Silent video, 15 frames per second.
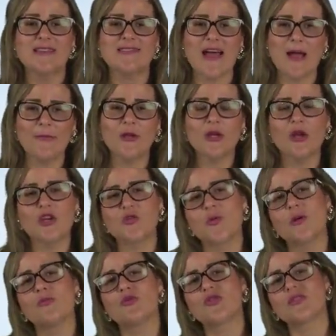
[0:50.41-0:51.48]
sabe que nós
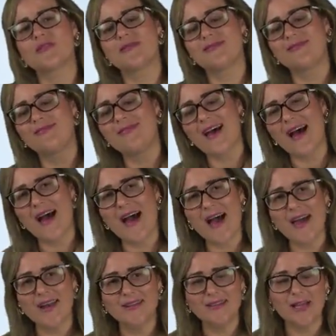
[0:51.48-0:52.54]
vamos
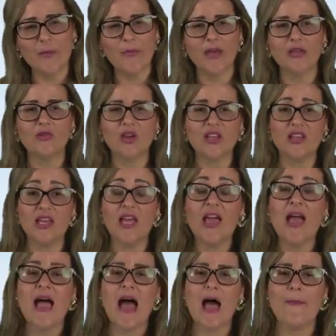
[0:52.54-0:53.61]
dar andamento aqui